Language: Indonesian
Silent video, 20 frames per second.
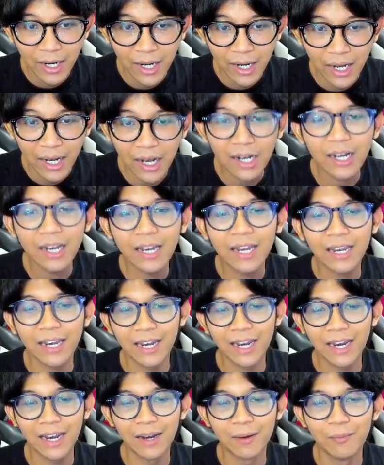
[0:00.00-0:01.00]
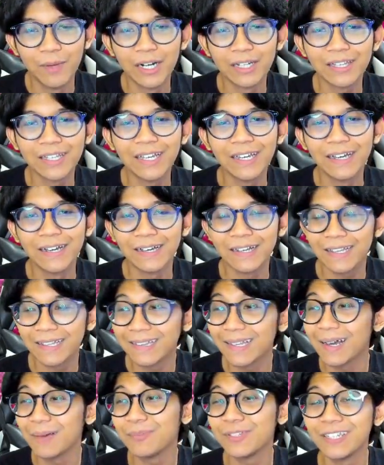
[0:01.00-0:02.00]
Oke, berarti
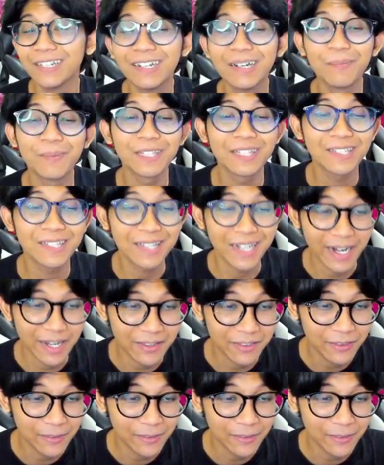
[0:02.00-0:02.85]
kita abis ini dapat strength